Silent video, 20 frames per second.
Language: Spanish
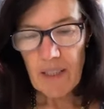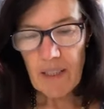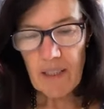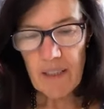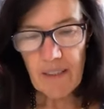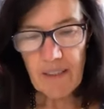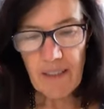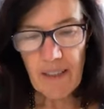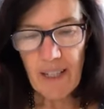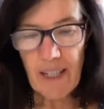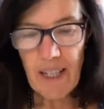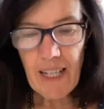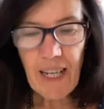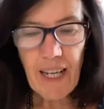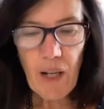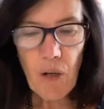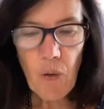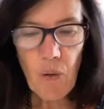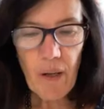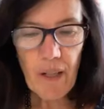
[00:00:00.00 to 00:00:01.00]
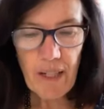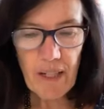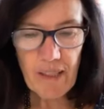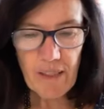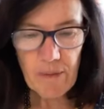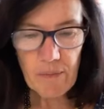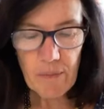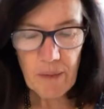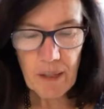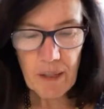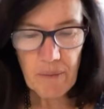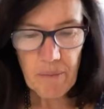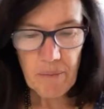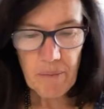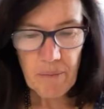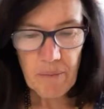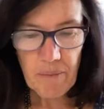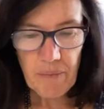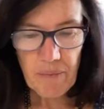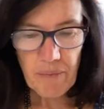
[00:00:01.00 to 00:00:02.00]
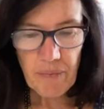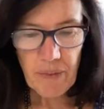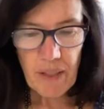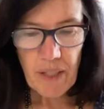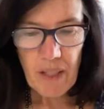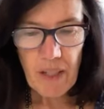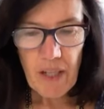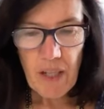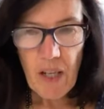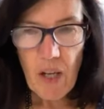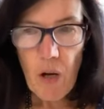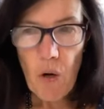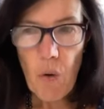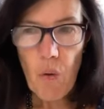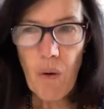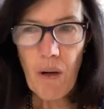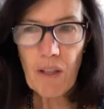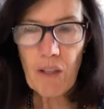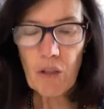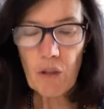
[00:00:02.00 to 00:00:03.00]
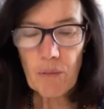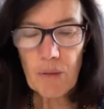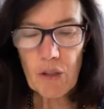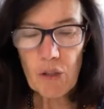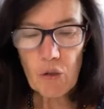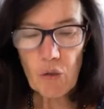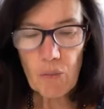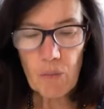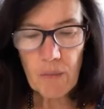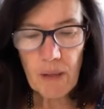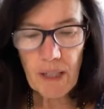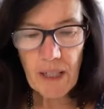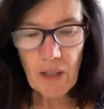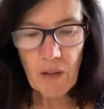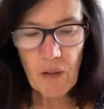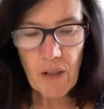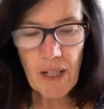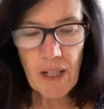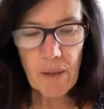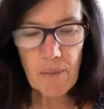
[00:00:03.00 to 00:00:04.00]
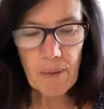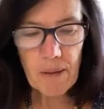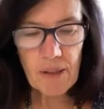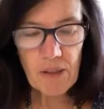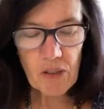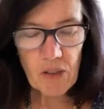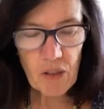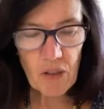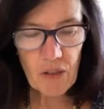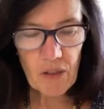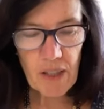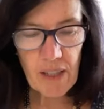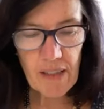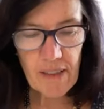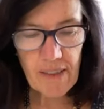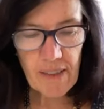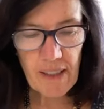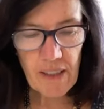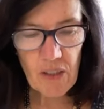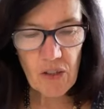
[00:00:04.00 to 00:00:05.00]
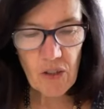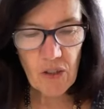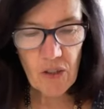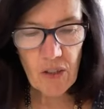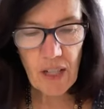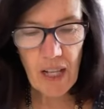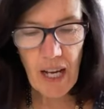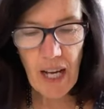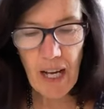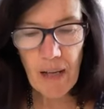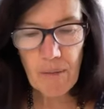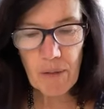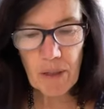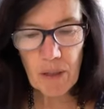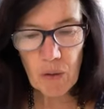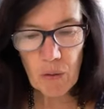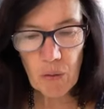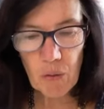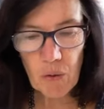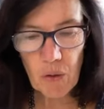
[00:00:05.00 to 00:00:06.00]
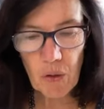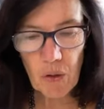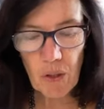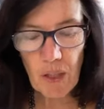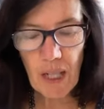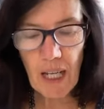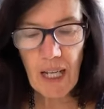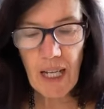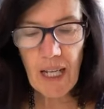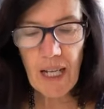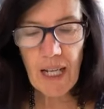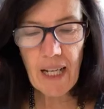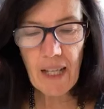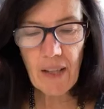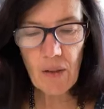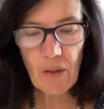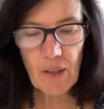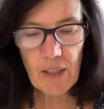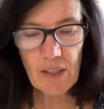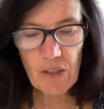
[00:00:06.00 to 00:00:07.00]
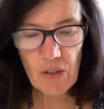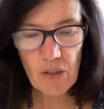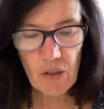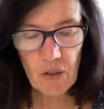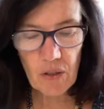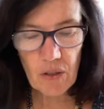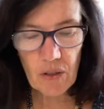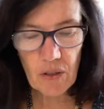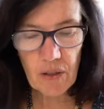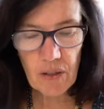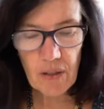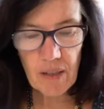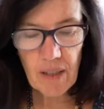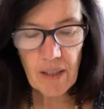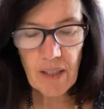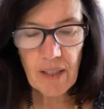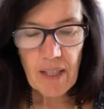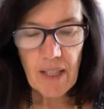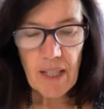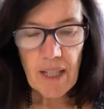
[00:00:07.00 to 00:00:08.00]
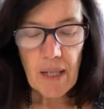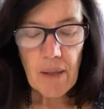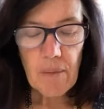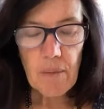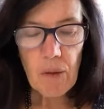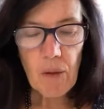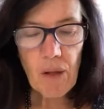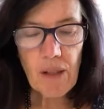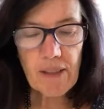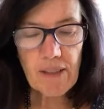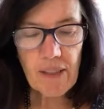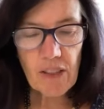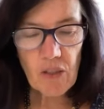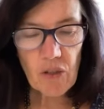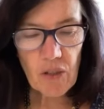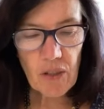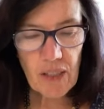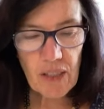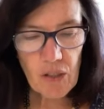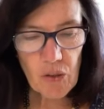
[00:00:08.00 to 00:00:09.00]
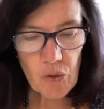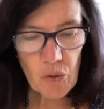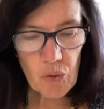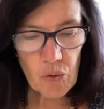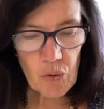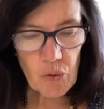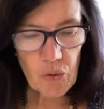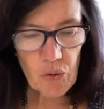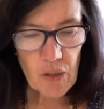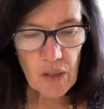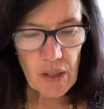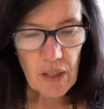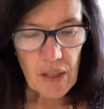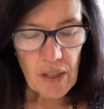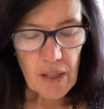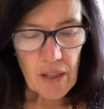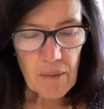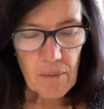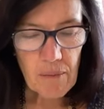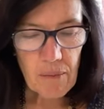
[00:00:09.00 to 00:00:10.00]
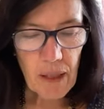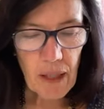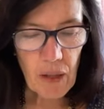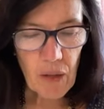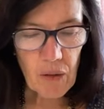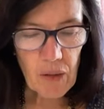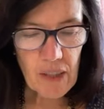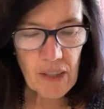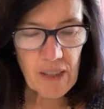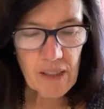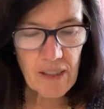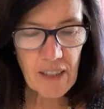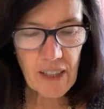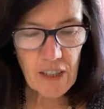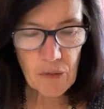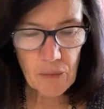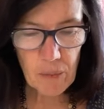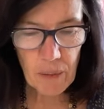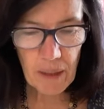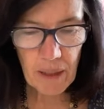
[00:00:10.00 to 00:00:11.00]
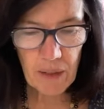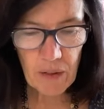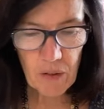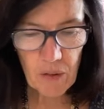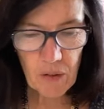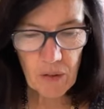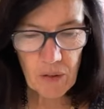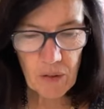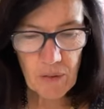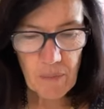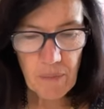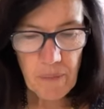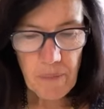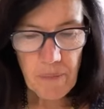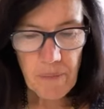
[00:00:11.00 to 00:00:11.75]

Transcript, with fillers: Dice, la cuaresma, cuando me sumerjo en la pasión del Señor, a menudo en la adoración, veo al Señor Jesús bajo este aspecto.